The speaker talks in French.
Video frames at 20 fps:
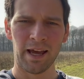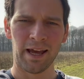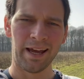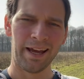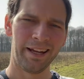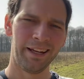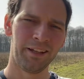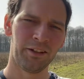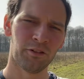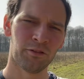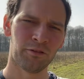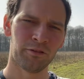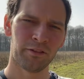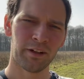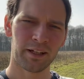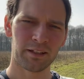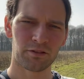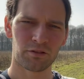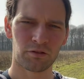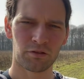Allez, on
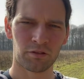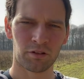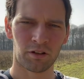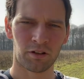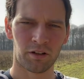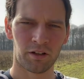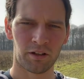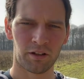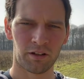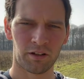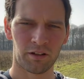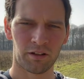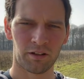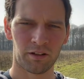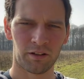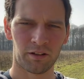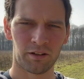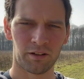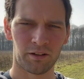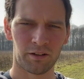va sur,
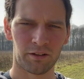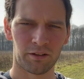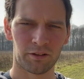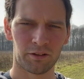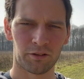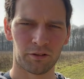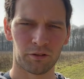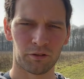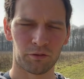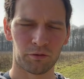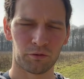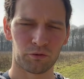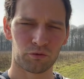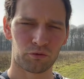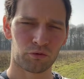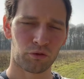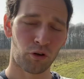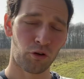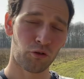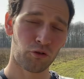
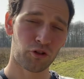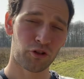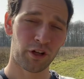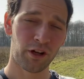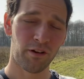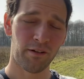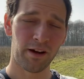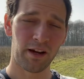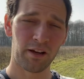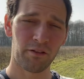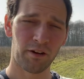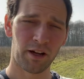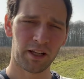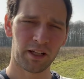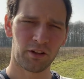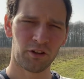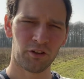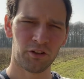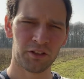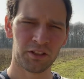sur le rocher on va aller voir
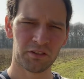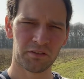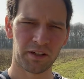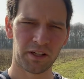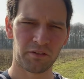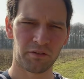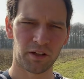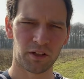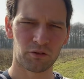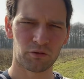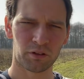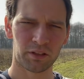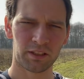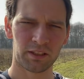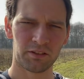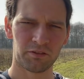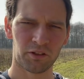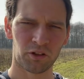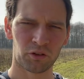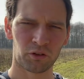les colonies, on va aller faire le tour
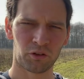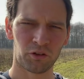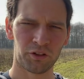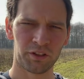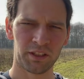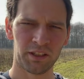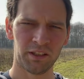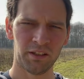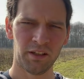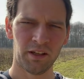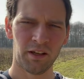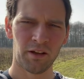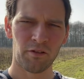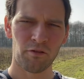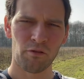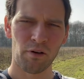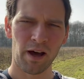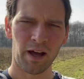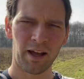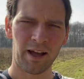des différentes colonies,
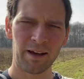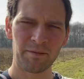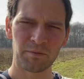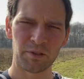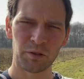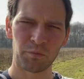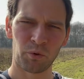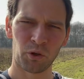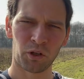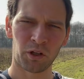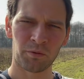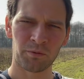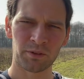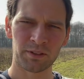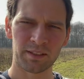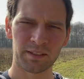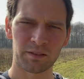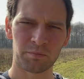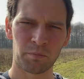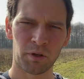voir un petit peu comment
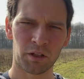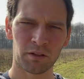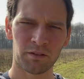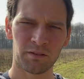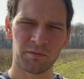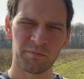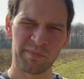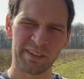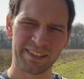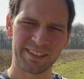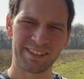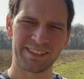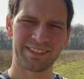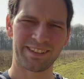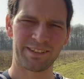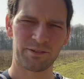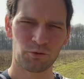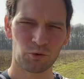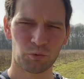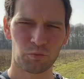ça se porte. Mais ça
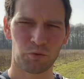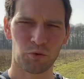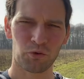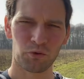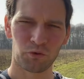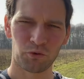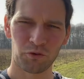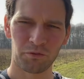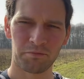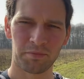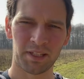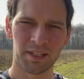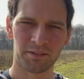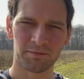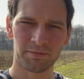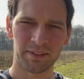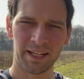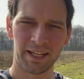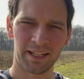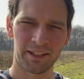s'annonce plutôt bien.
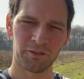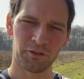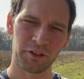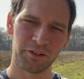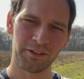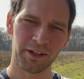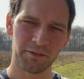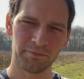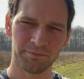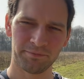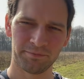Allez, on y va.